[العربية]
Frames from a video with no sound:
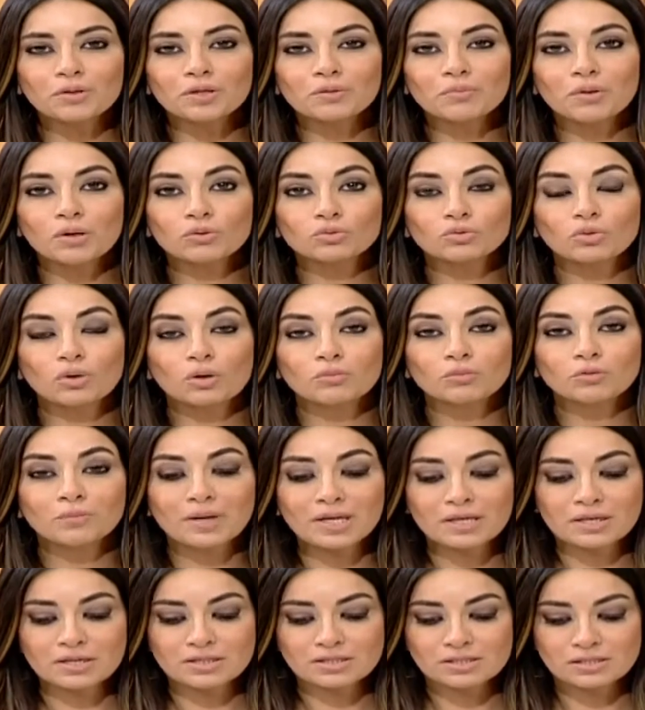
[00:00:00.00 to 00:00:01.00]
بموضوع
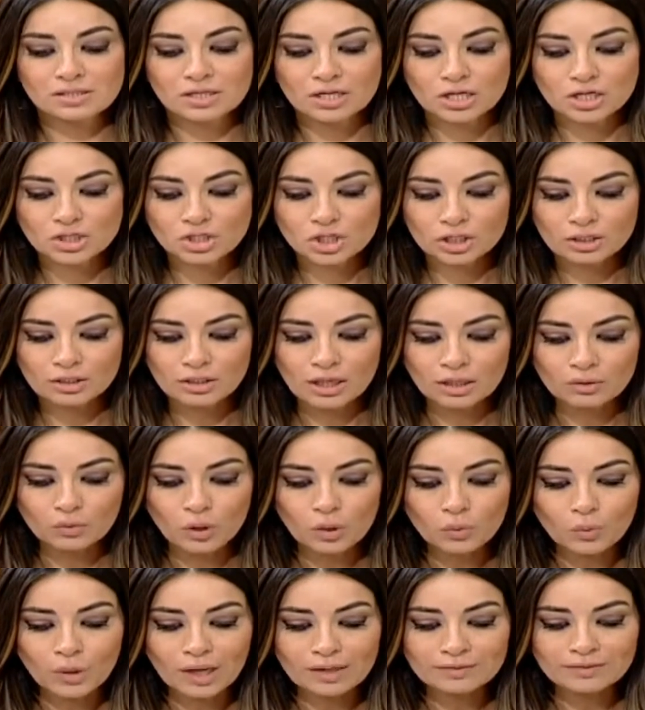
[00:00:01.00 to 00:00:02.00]
مميز جدا
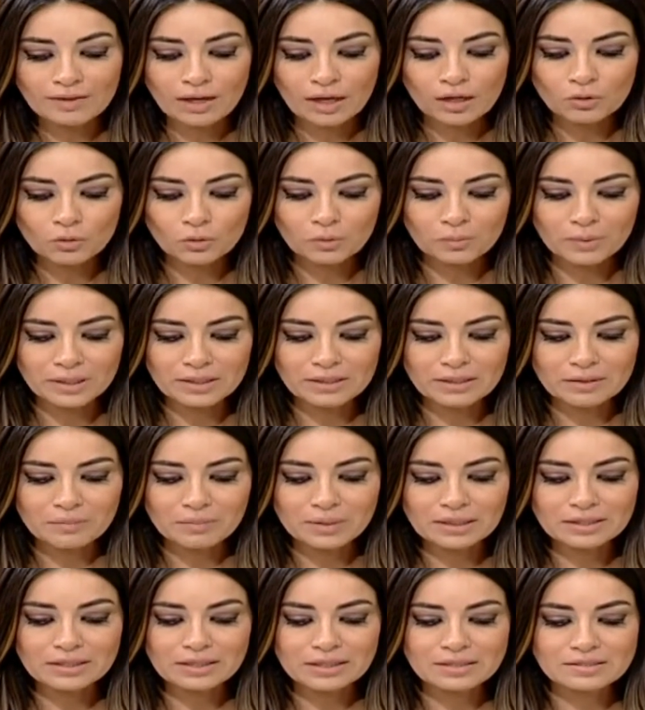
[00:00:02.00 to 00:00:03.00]
وهو التعاون بين
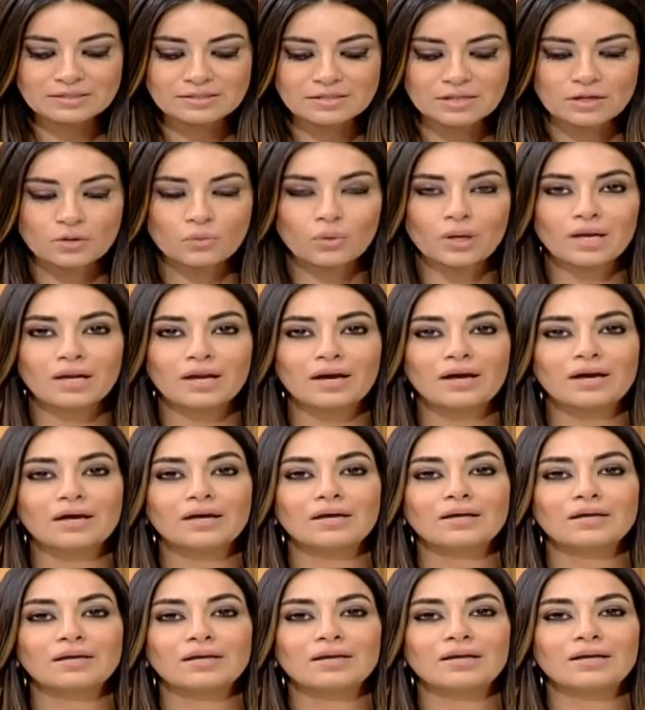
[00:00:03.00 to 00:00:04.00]
المدرسه
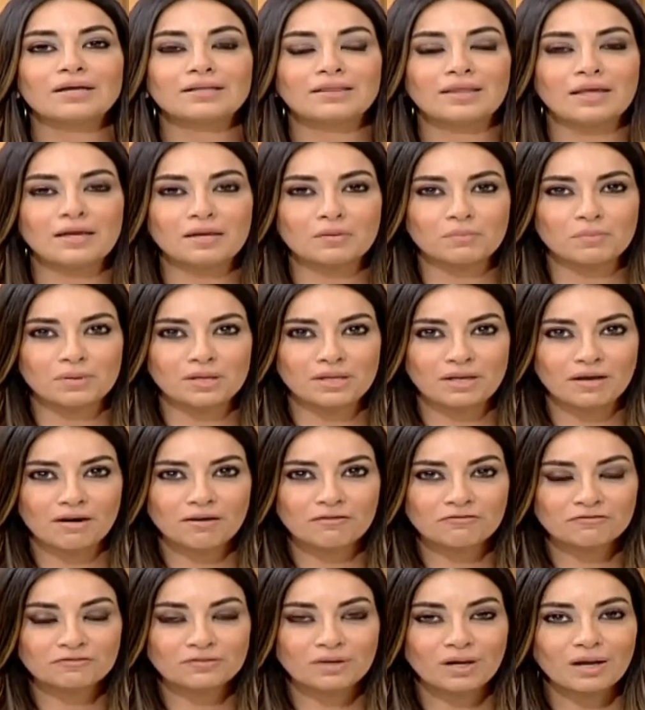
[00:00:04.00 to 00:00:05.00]
والاهل لتربيه
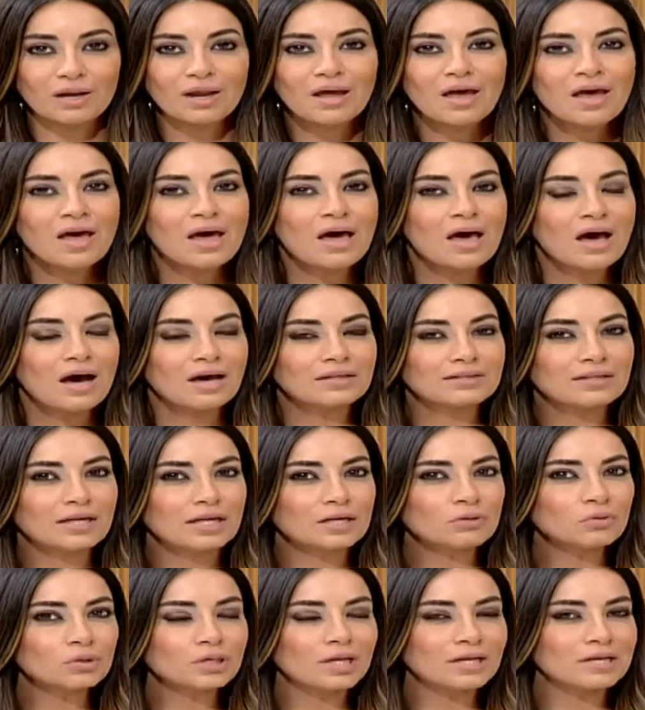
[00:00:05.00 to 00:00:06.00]
افضل،
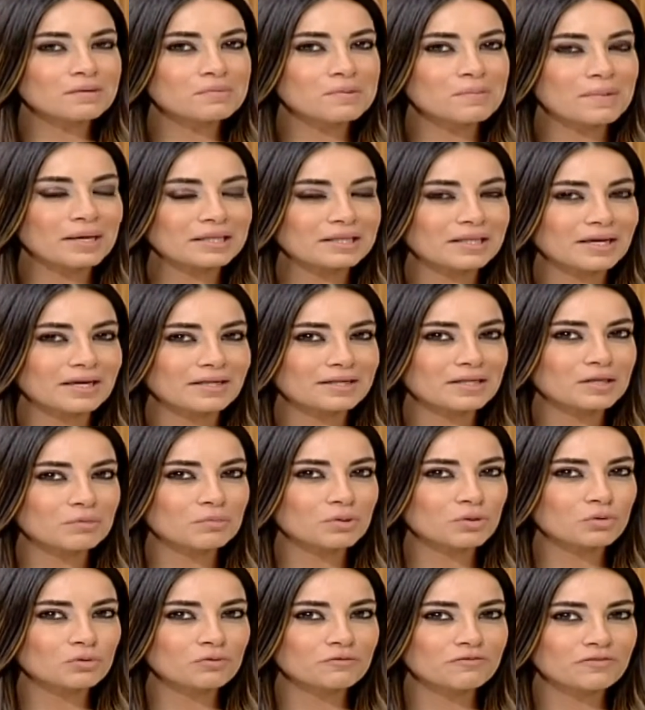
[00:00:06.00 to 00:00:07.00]
هالتعاون يلي ببعض الاحيان
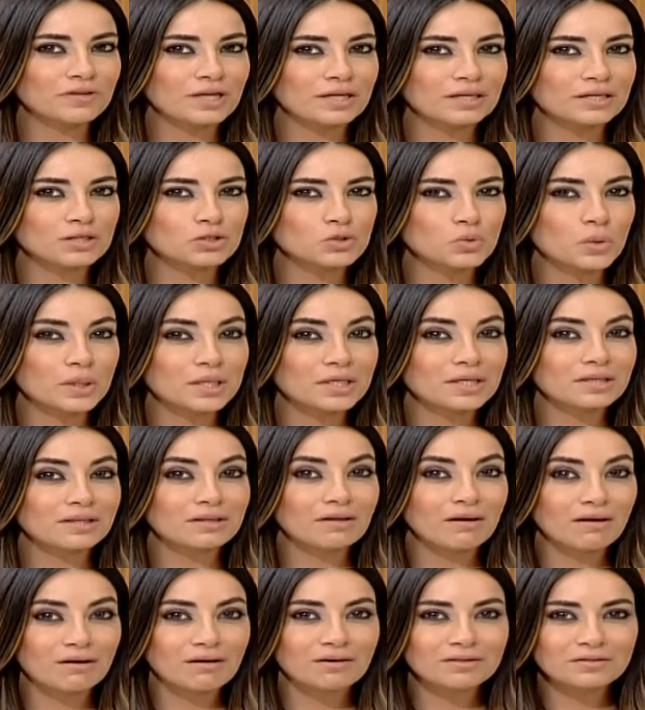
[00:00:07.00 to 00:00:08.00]
بيكون في عليه شويه
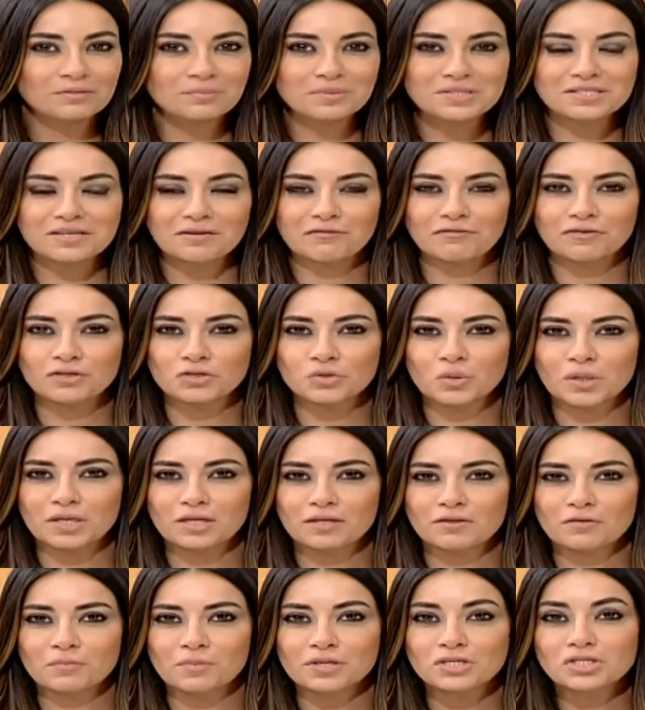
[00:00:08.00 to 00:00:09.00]
لغط، بيصير فيه
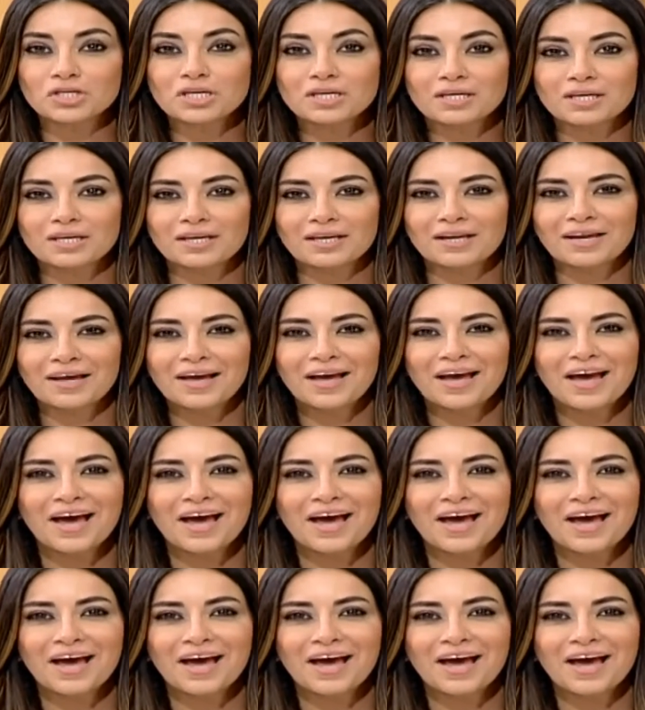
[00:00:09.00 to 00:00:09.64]
شويه مشاكل